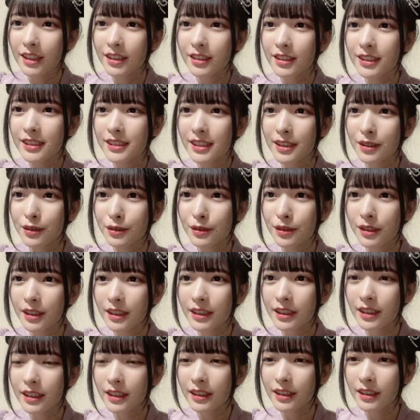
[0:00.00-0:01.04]
ゆきさんの声
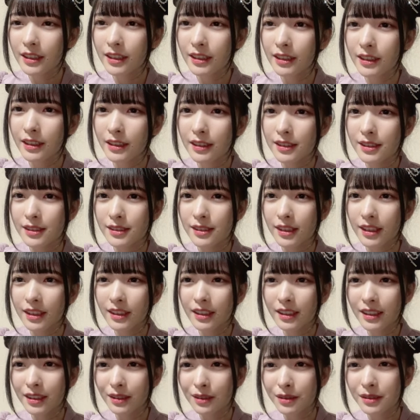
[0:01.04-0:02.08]
綺麗で聞きやすいあ
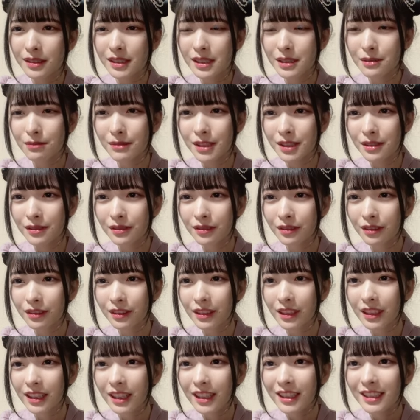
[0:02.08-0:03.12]
りがとうございます本当
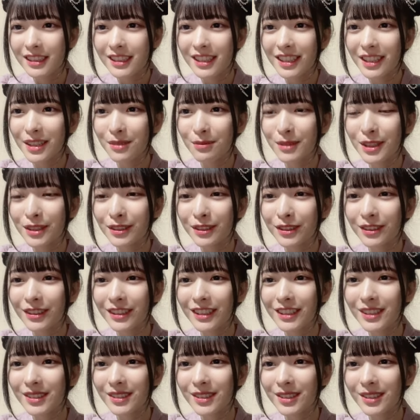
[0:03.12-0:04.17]
にぜひ見るの
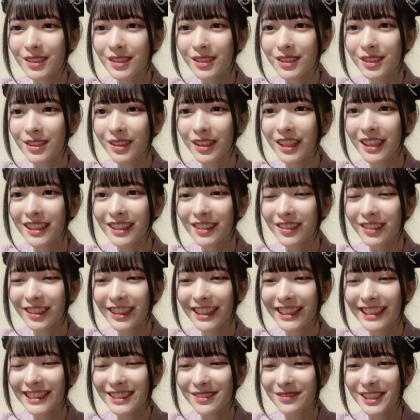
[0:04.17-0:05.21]
でそろそろ初見でお
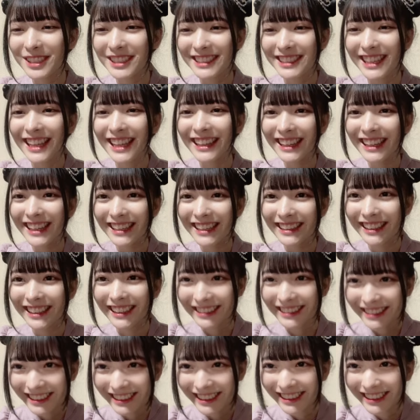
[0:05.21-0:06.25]
願いしますなんでや
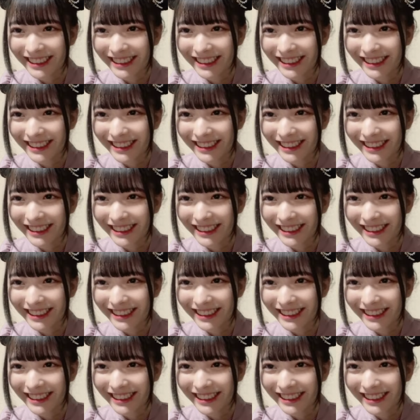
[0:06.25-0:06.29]
ねん